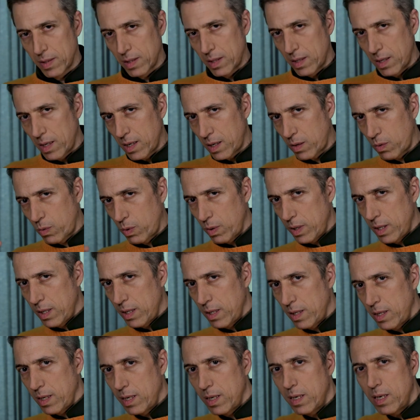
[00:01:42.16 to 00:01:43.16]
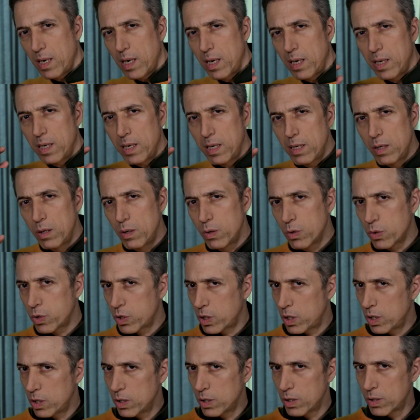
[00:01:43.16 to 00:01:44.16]
e quindi
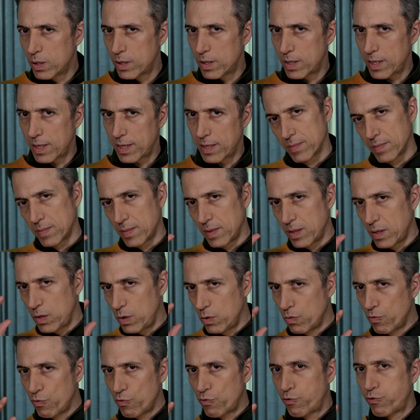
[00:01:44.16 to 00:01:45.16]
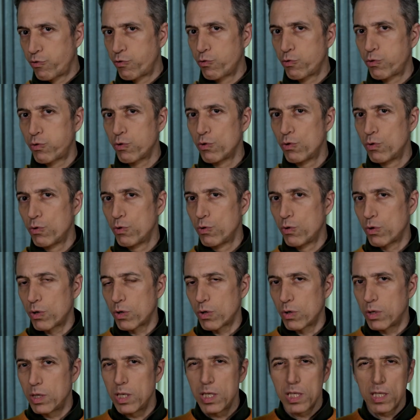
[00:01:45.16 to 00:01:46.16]
nell'illusione di un
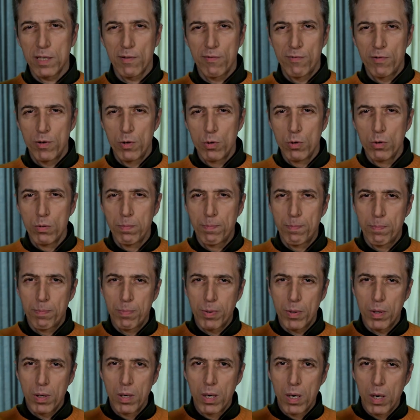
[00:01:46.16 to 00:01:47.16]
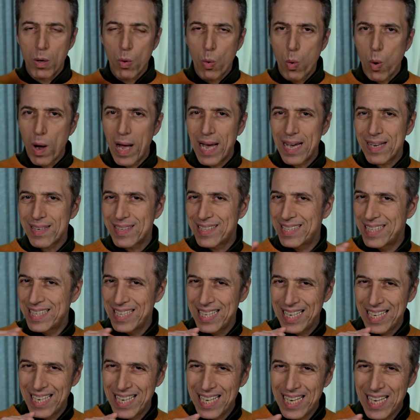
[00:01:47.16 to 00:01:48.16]
futuro di sviluppo
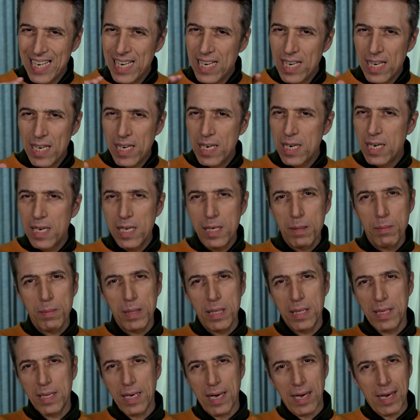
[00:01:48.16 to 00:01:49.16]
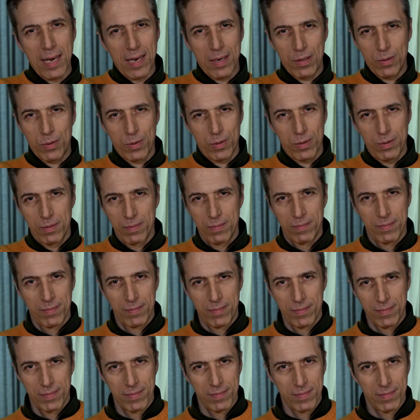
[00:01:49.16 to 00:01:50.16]
quasi illimitato,
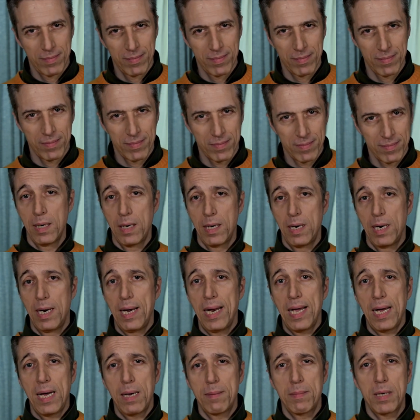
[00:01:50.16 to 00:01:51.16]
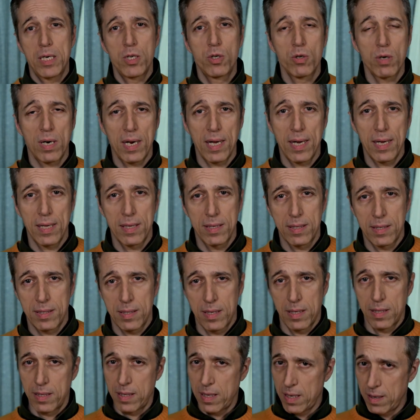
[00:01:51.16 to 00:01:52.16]
la
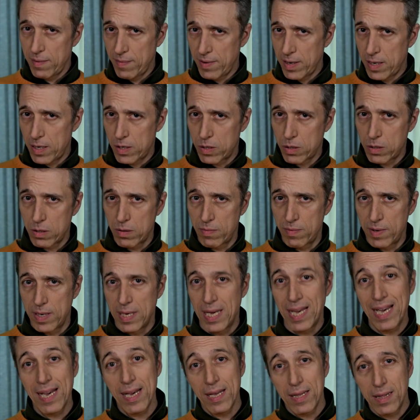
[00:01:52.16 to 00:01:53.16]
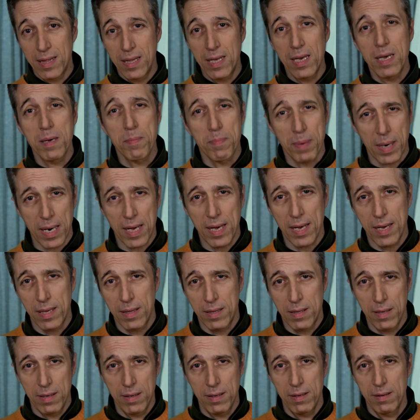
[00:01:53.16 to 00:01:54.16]
maggioranza dei vescovi e dei
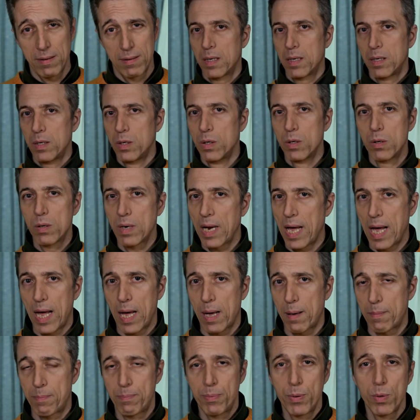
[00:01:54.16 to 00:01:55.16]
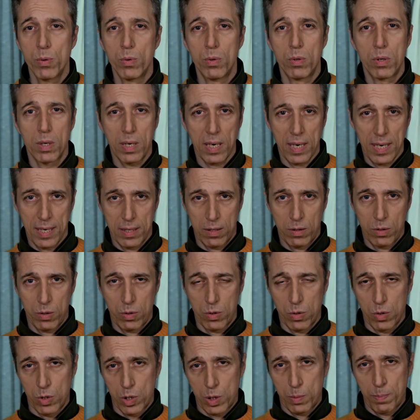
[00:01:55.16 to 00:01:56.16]
preti non ha più
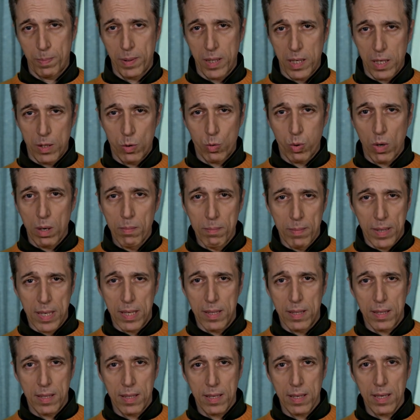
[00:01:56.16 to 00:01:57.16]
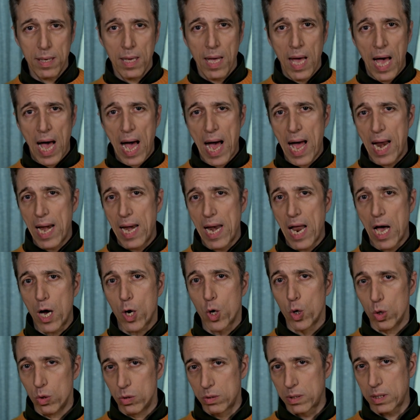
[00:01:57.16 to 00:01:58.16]
retto spiritualmente alla
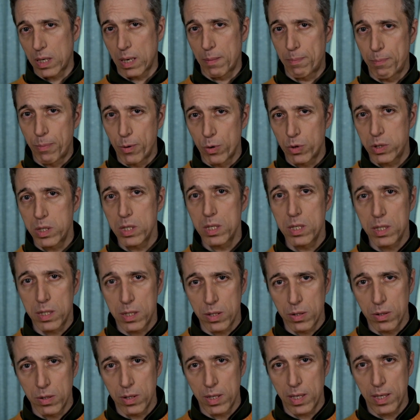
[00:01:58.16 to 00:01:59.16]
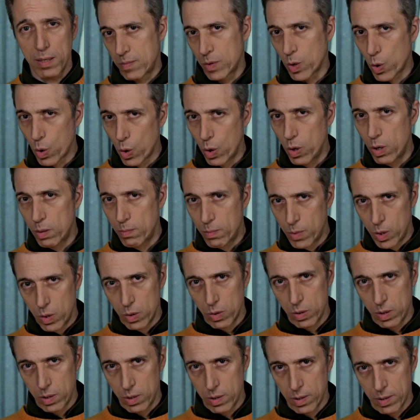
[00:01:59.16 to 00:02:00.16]
contrapposizione col
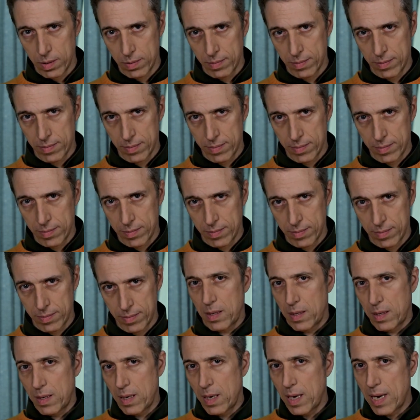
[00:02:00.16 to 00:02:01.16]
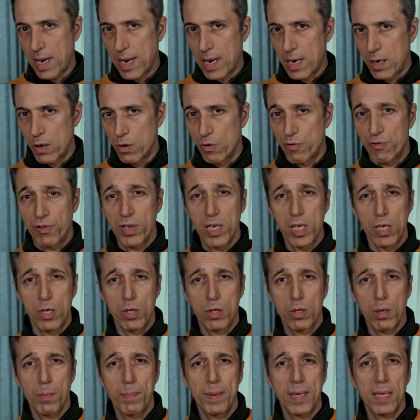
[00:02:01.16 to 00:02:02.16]
mondo e hanno
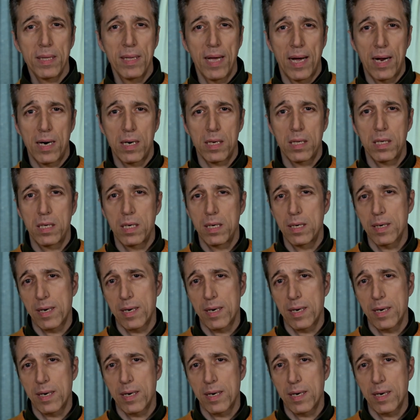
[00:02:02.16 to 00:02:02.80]
finito per dargli